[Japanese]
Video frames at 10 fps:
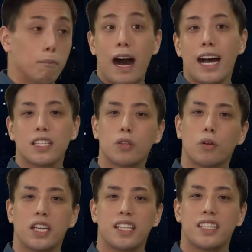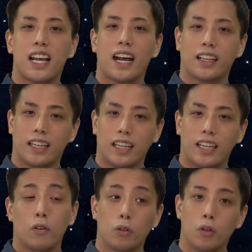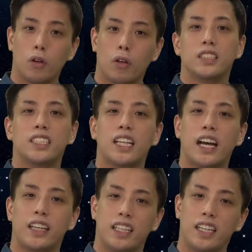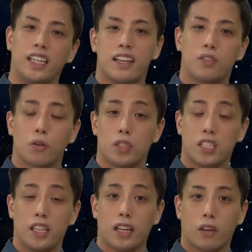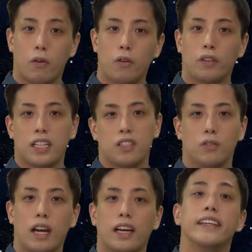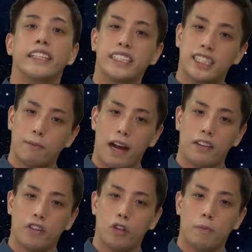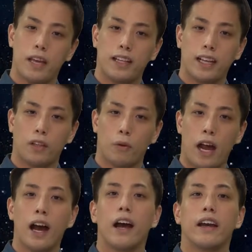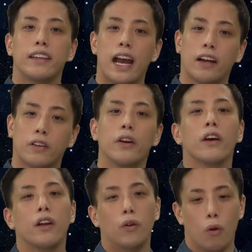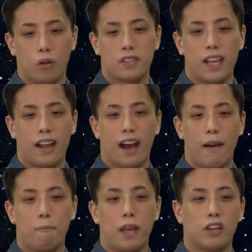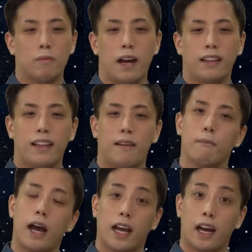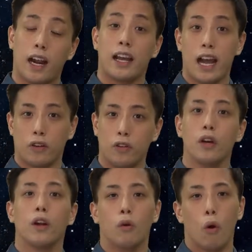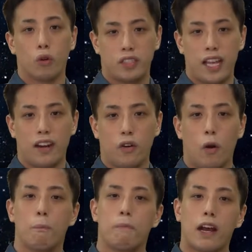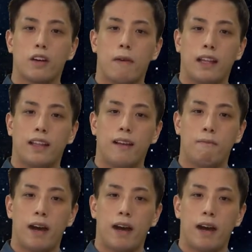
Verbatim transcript: マーストリヒチアン紀この時代に生息していた恐竜たちの中で一番有名なのは約6800万年前から約6600万年